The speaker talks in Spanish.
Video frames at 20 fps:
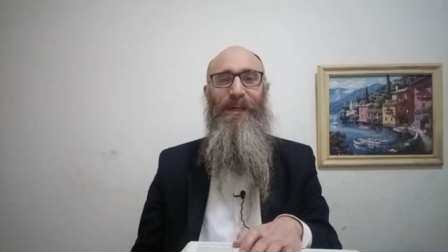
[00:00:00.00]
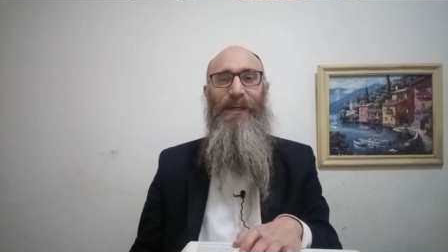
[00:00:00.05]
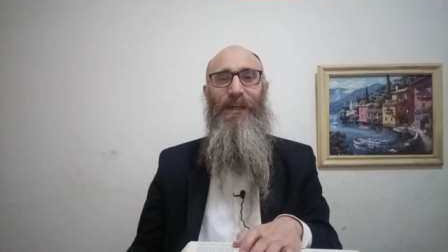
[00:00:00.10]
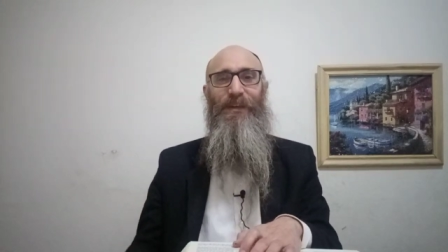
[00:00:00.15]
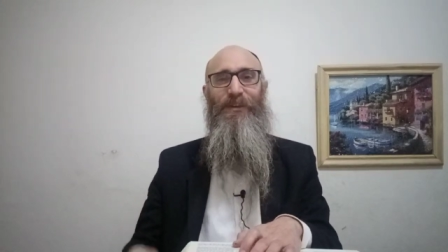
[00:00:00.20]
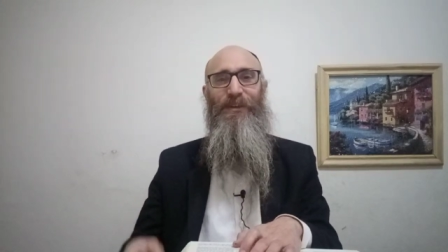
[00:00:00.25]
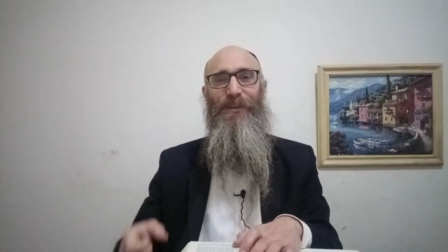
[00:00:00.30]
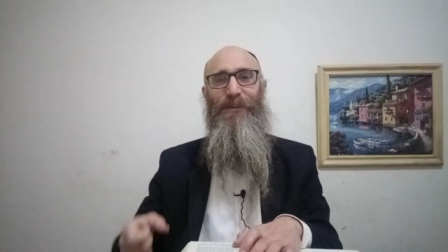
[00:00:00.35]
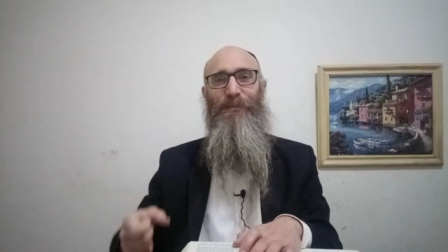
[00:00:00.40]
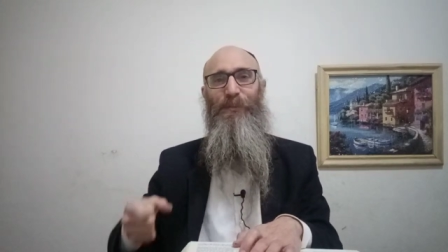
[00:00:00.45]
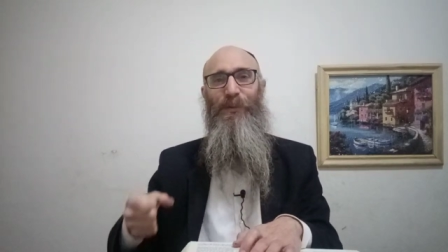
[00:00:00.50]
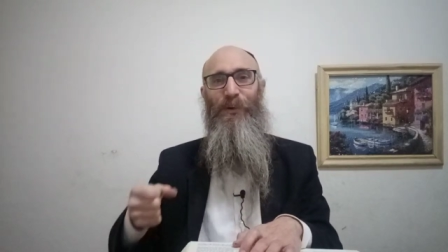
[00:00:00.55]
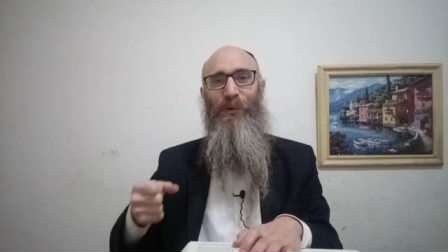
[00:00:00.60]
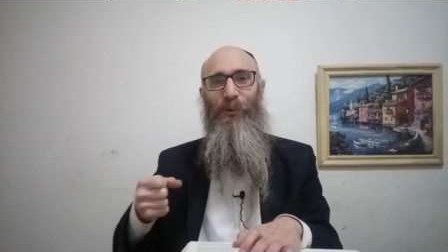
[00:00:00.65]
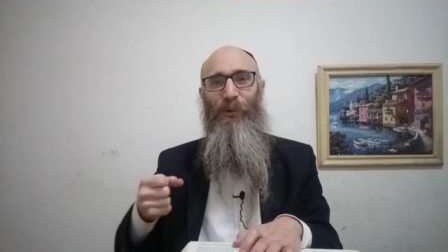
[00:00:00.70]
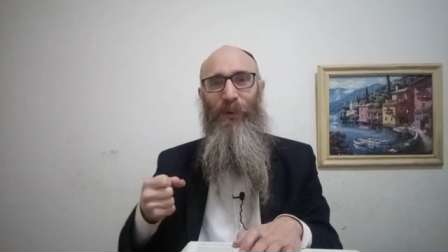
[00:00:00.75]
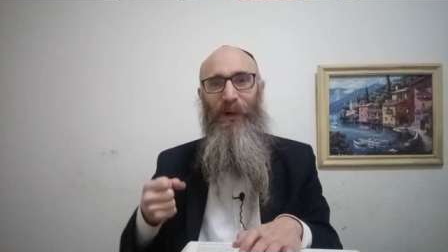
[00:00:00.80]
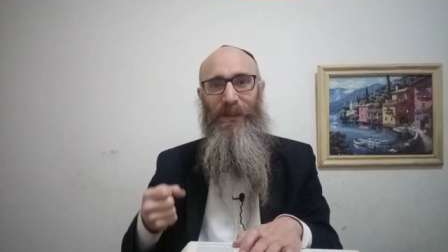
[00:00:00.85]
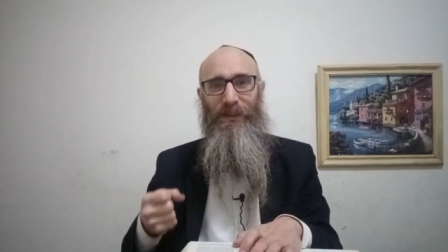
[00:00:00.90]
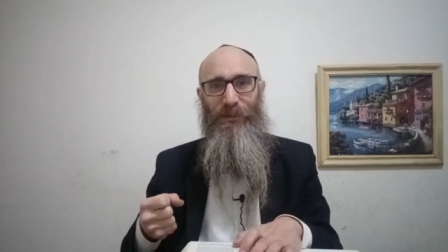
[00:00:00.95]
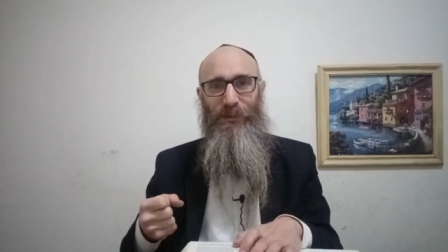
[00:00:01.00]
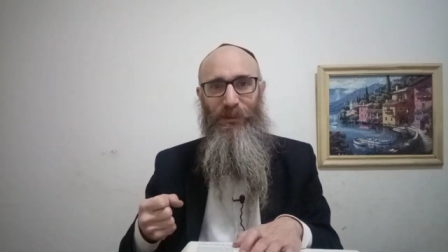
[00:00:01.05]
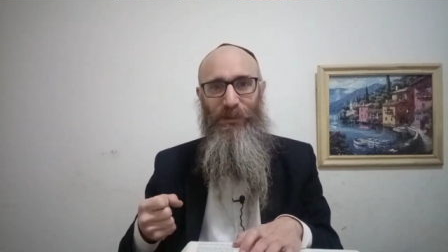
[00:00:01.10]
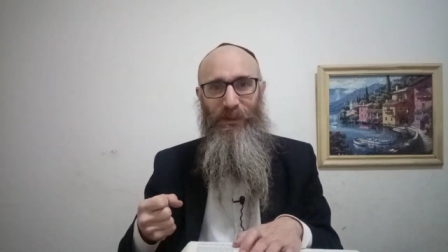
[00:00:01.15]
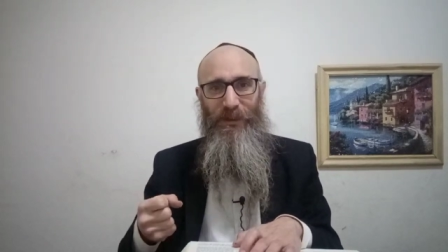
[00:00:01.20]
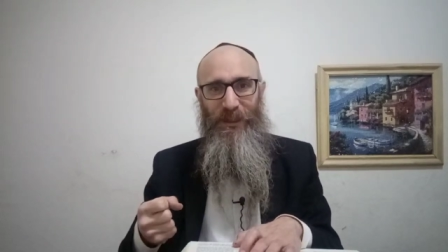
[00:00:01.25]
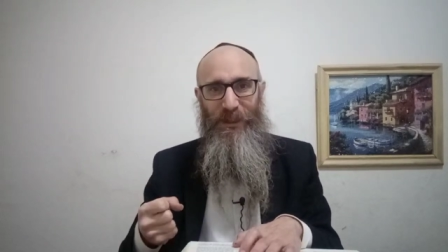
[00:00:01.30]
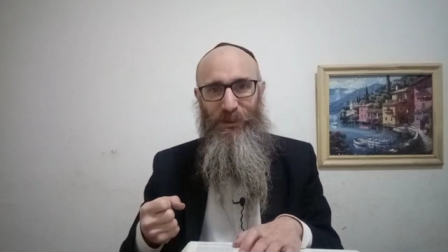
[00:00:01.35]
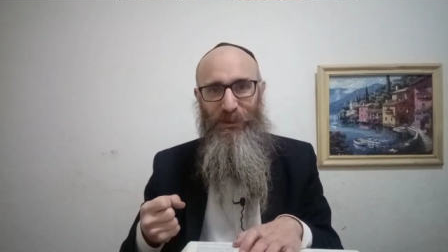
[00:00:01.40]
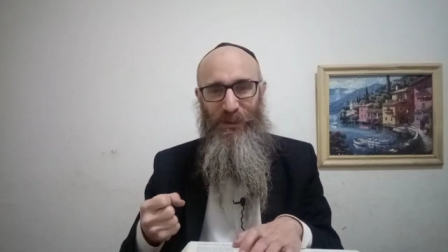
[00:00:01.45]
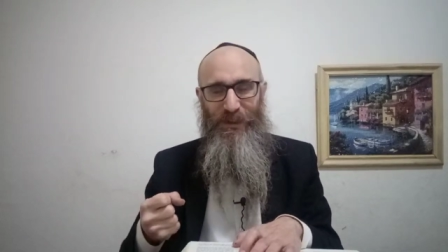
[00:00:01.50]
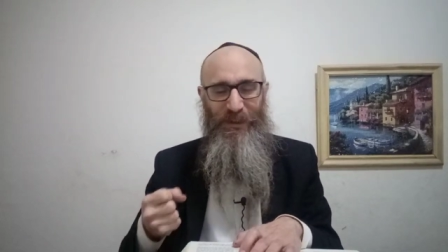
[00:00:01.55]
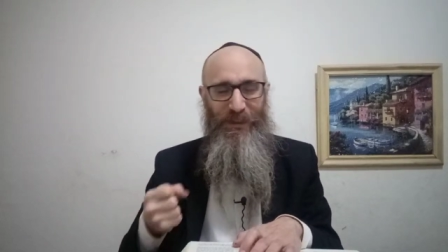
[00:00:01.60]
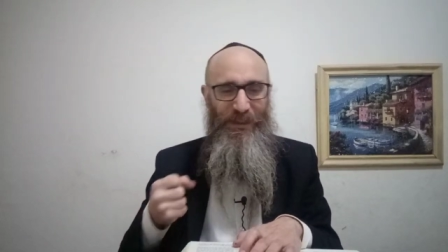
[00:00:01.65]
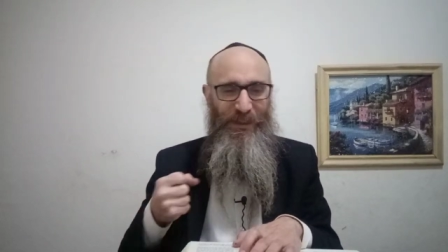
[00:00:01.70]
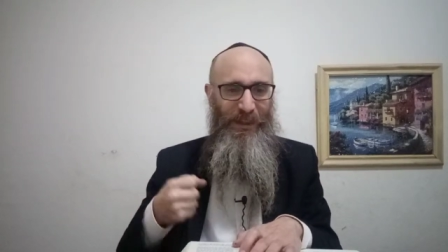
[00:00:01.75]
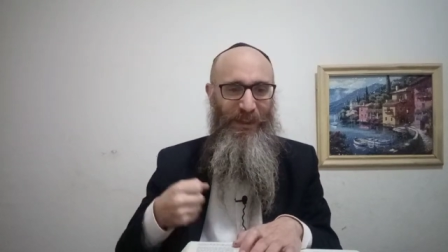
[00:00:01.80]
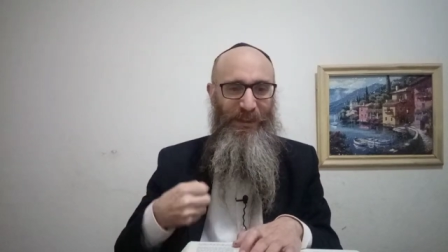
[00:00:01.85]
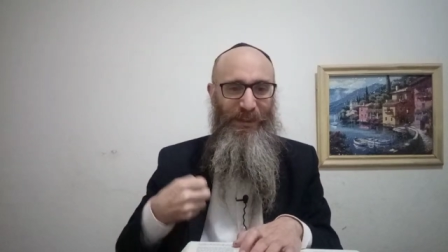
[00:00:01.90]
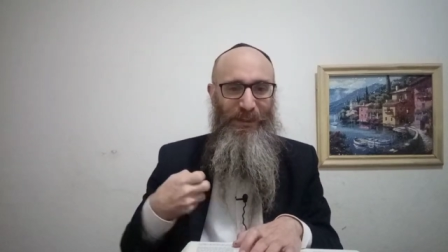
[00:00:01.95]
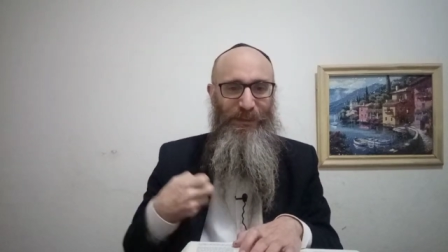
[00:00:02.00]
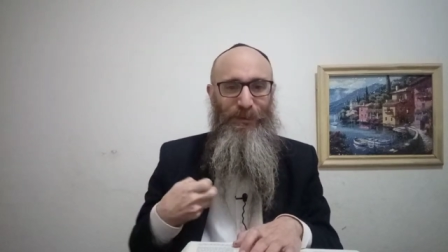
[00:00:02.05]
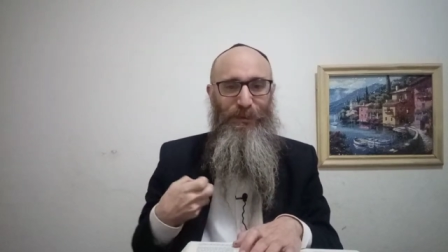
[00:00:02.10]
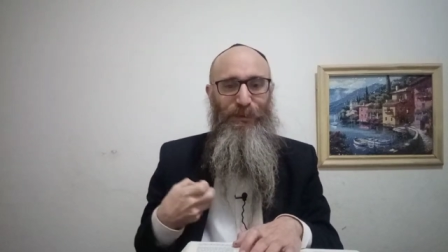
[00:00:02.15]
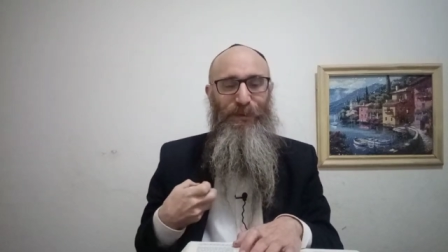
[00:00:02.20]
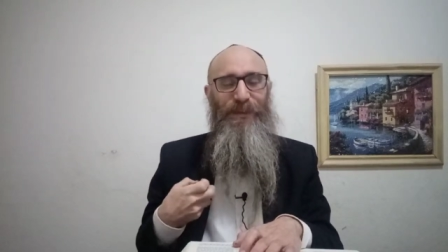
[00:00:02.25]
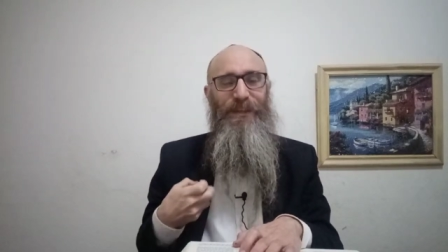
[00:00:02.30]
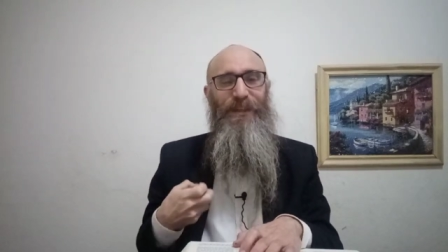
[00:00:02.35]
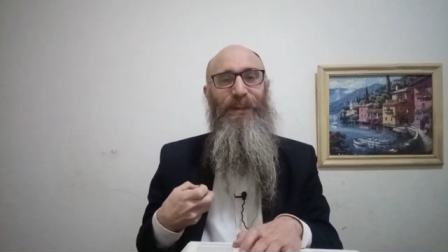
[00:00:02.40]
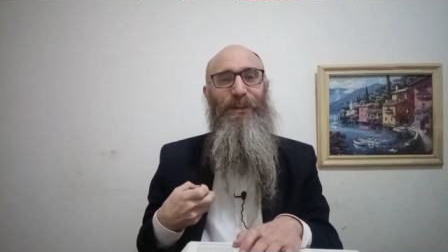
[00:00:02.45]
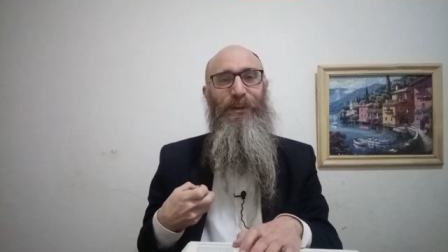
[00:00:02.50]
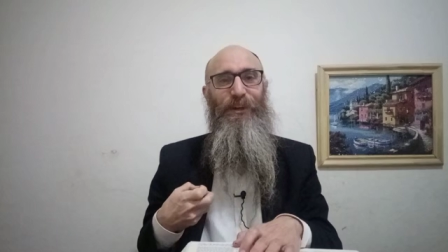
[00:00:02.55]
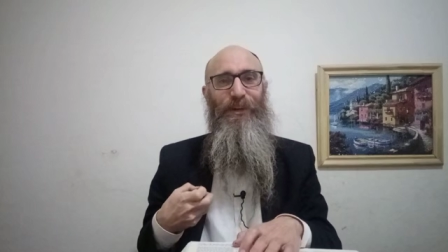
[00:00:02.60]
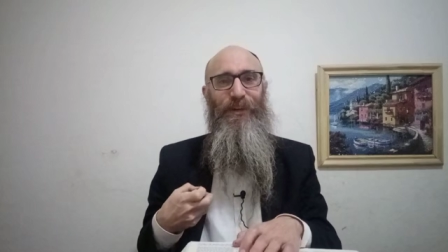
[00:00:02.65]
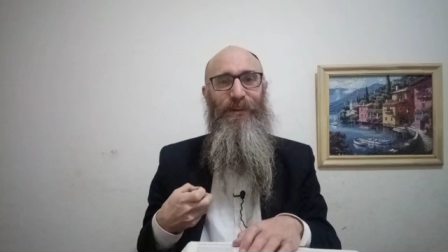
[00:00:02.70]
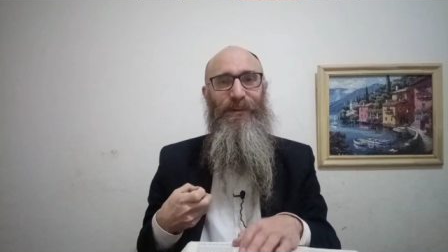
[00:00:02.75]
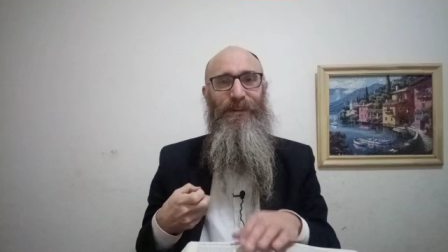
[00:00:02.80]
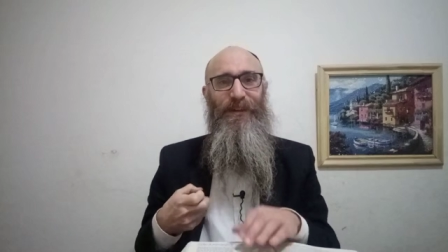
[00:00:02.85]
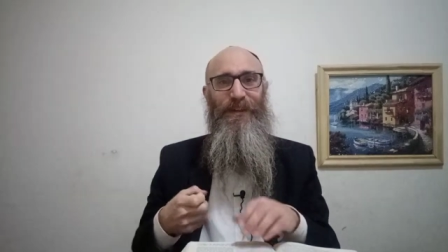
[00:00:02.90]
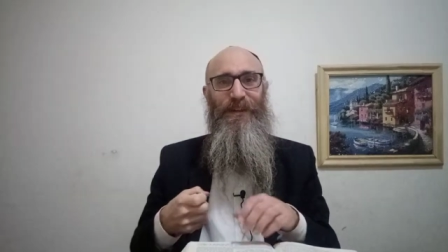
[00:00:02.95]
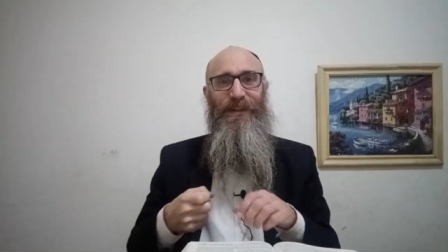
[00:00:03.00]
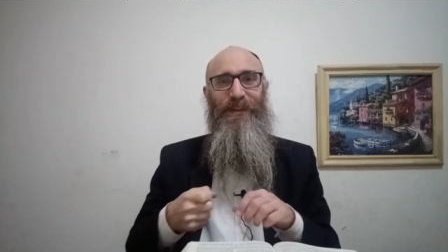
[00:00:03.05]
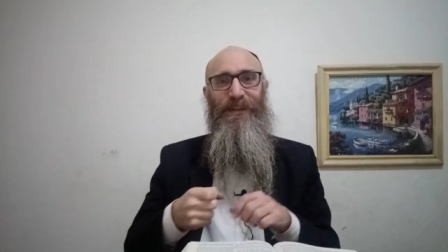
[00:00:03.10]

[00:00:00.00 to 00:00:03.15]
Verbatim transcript: Entonces, por cuanto ellos tenían en su interior